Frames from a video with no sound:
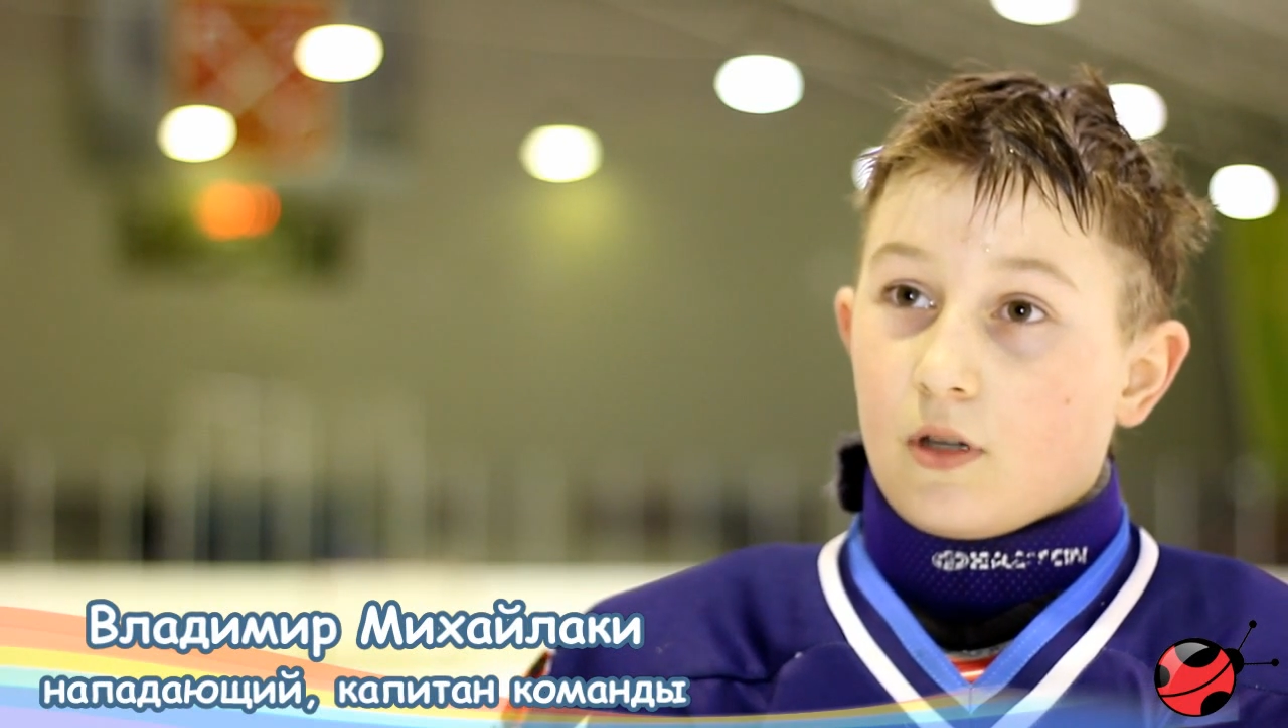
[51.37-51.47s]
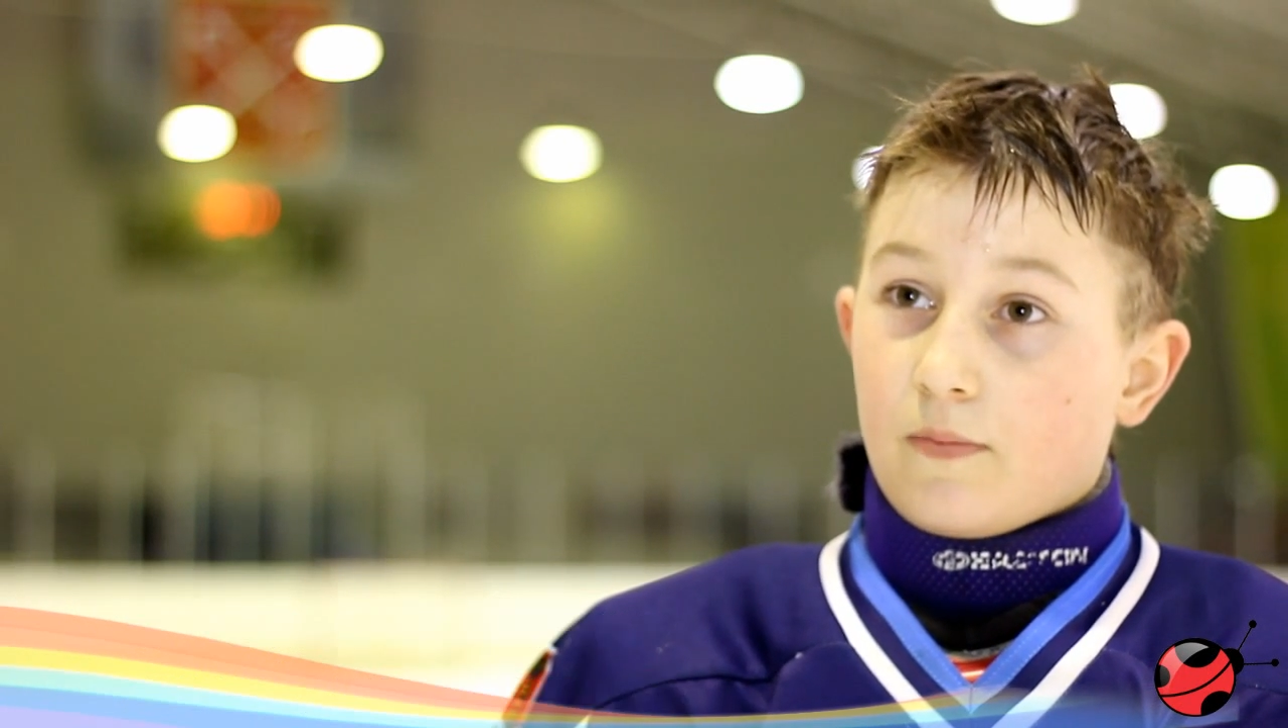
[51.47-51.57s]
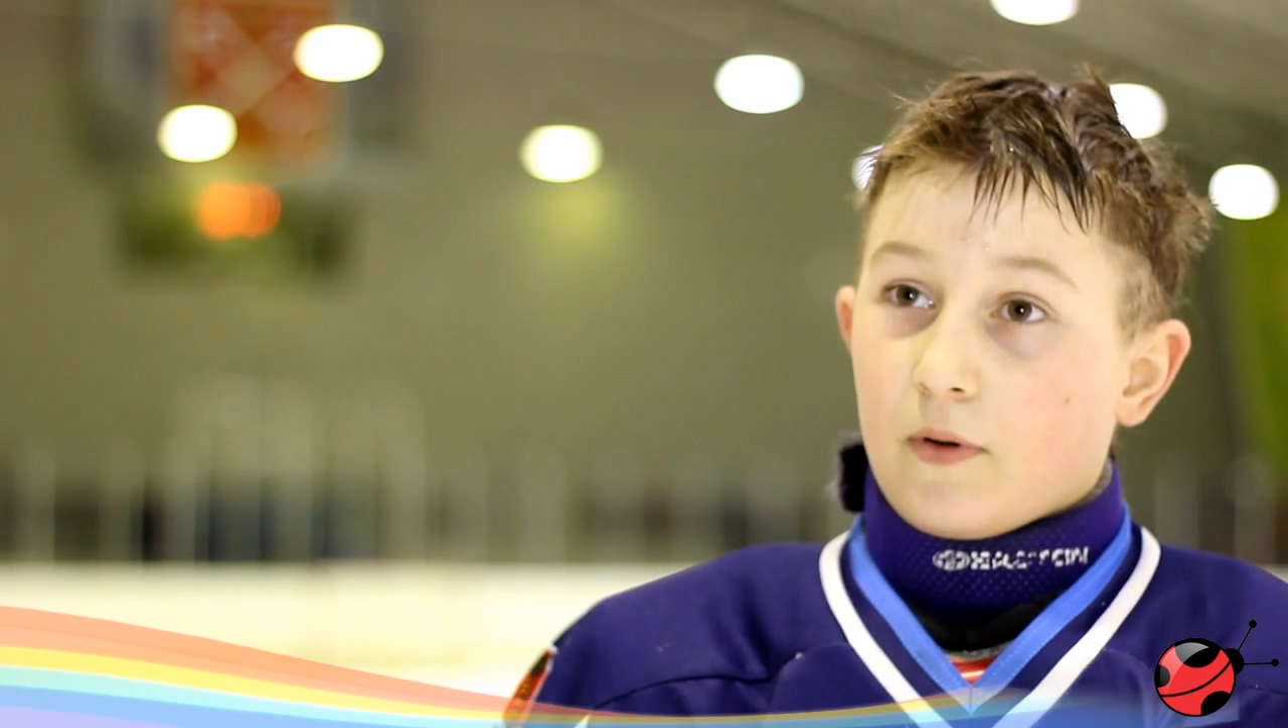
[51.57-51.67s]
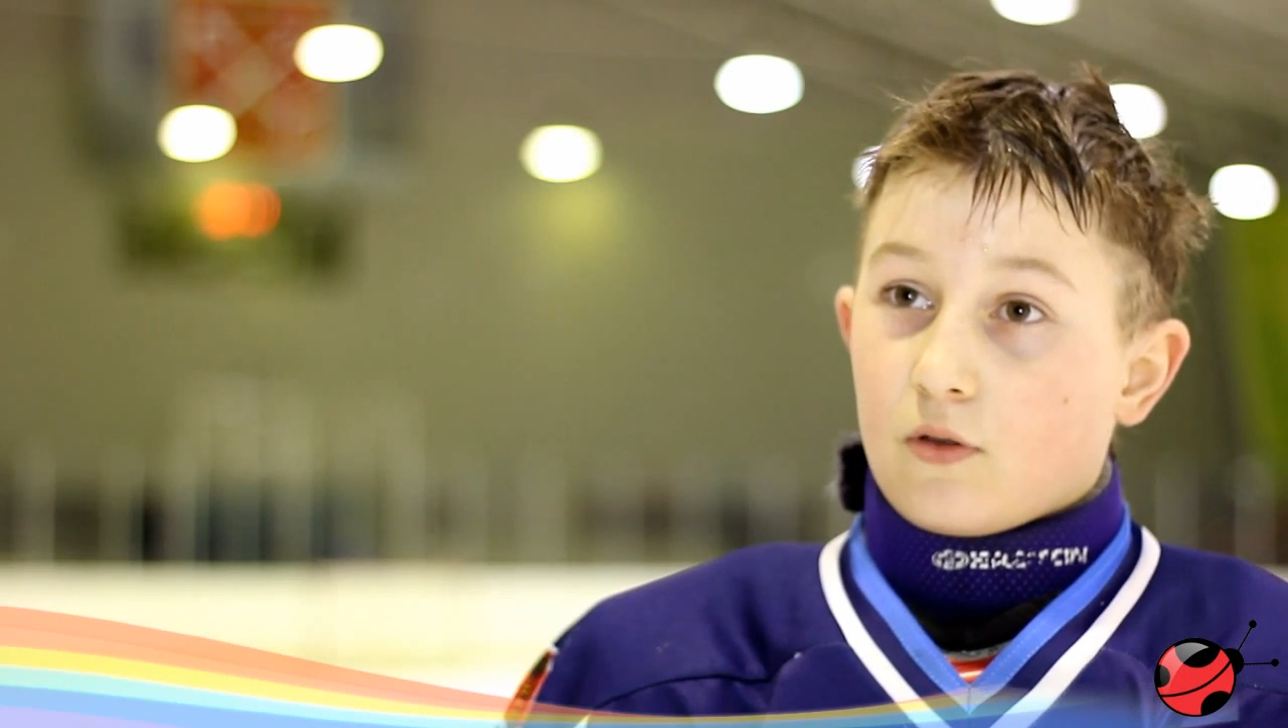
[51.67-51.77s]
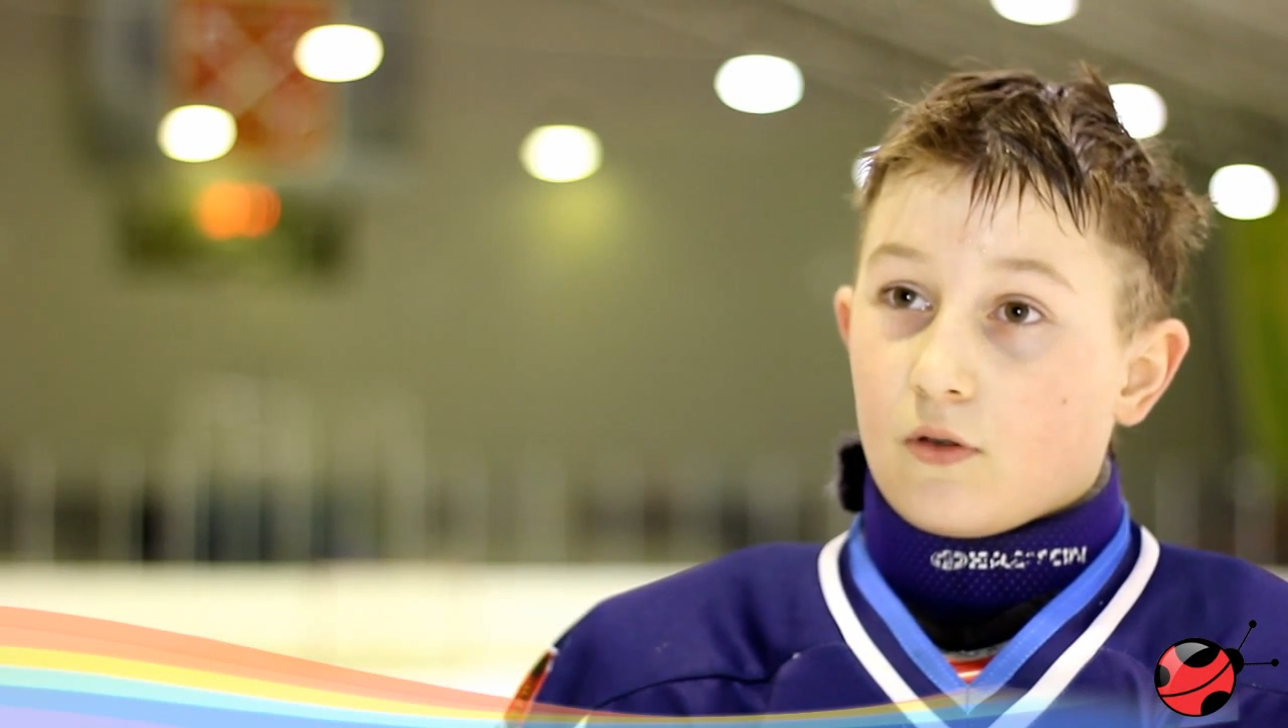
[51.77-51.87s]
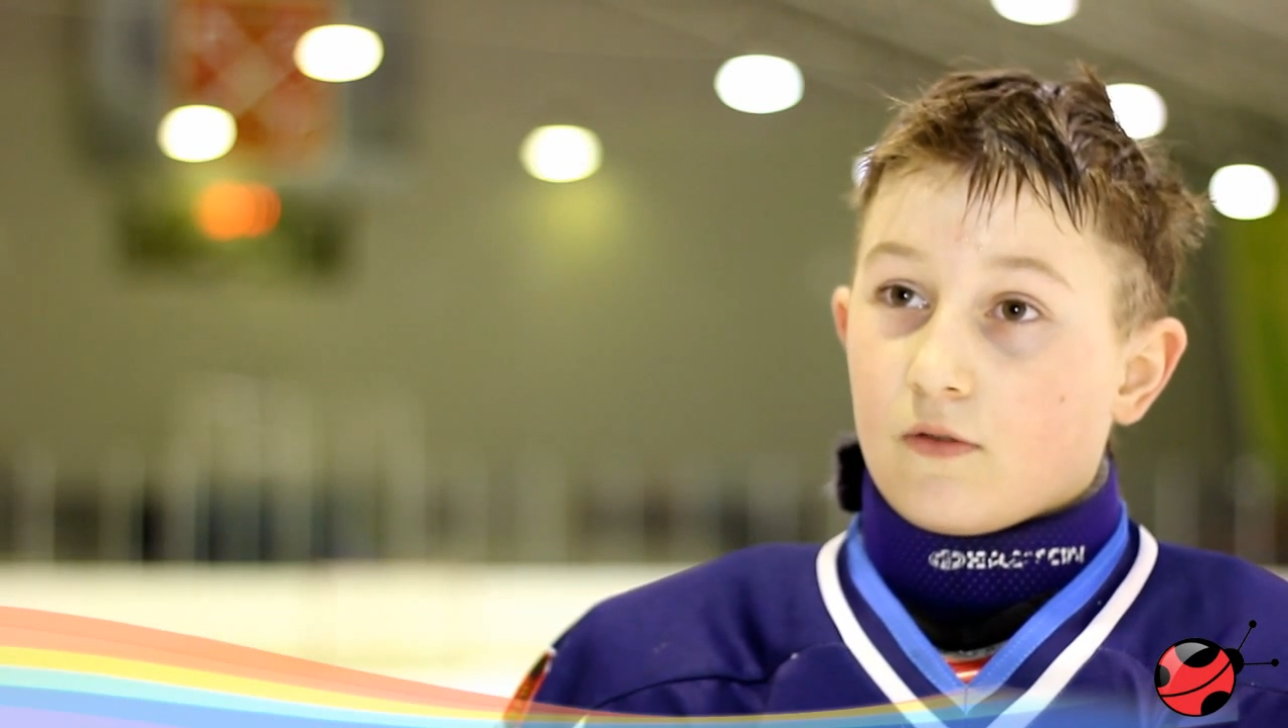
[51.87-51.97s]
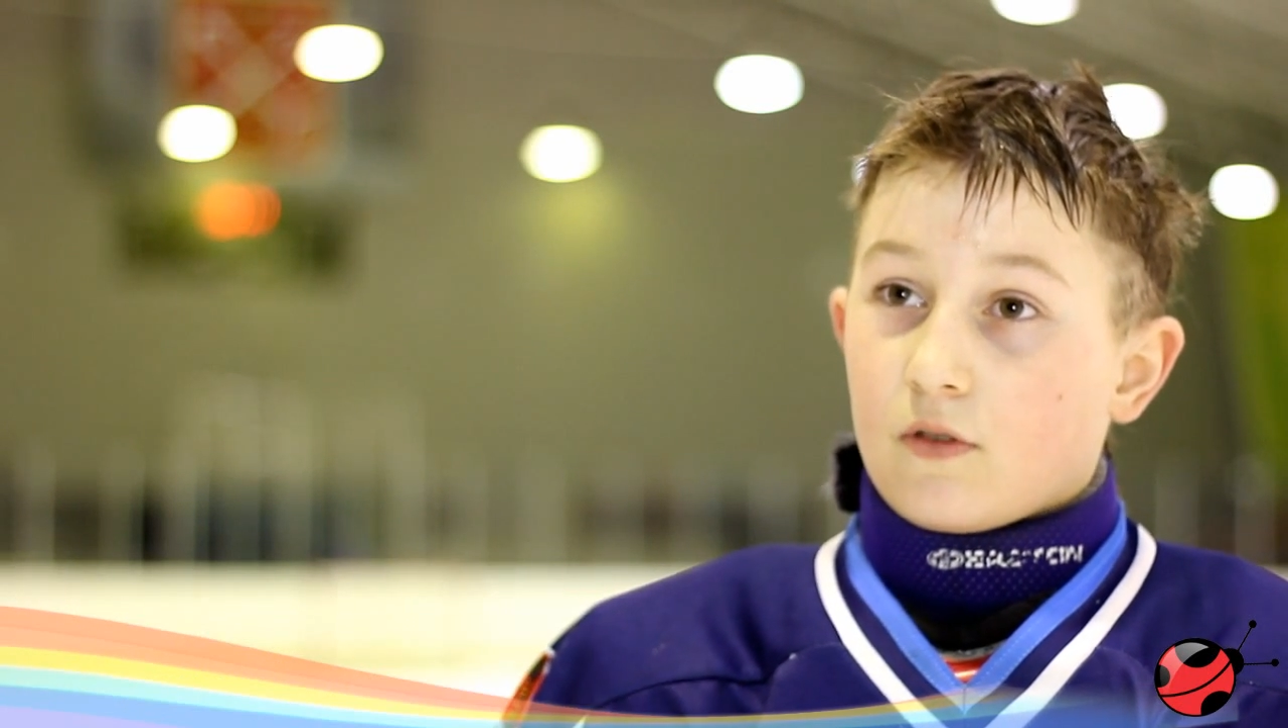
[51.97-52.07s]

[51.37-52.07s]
и потом